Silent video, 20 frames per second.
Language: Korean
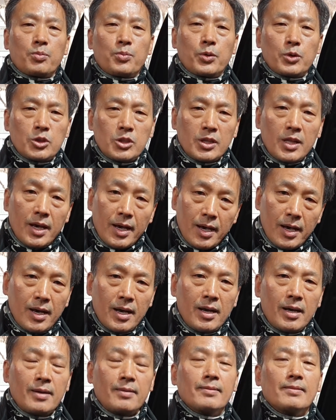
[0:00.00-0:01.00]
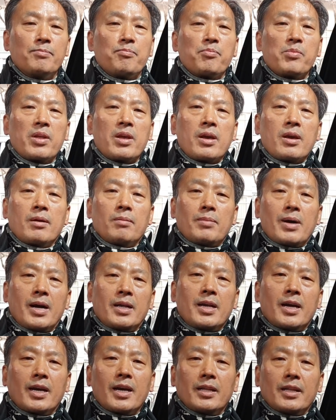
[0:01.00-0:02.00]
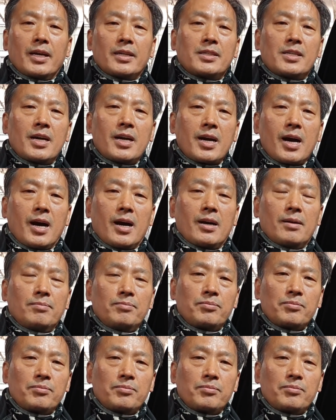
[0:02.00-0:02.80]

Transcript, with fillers: 보시되 만약에 내 차가